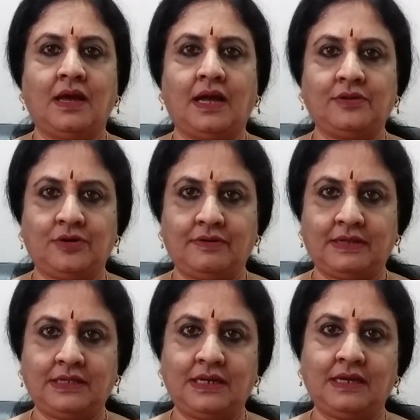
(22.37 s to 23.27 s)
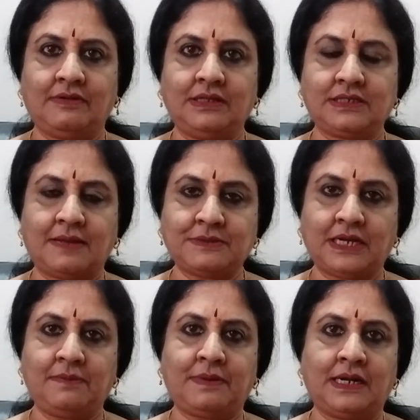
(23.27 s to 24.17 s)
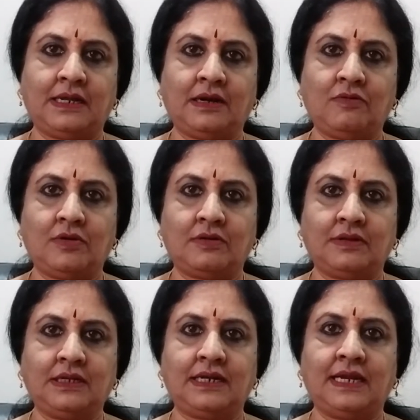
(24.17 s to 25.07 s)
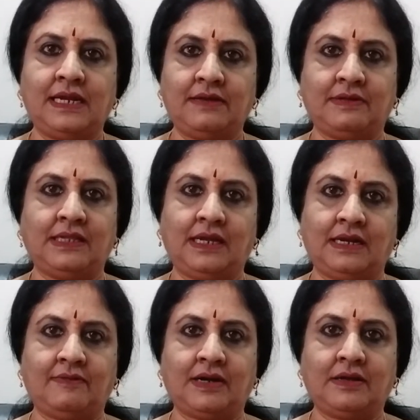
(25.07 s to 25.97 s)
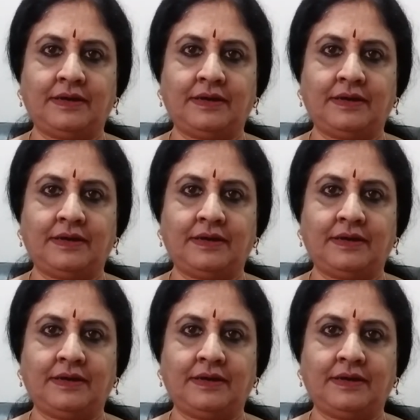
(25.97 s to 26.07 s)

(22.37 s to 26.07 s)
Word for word: அதோட வந்து நீங்கள் வந்து சப்ஸ்கிரைப் பண்ணிங்கன்னா உங்களுக்கு வந்து டெய்லி வந்து என்னவான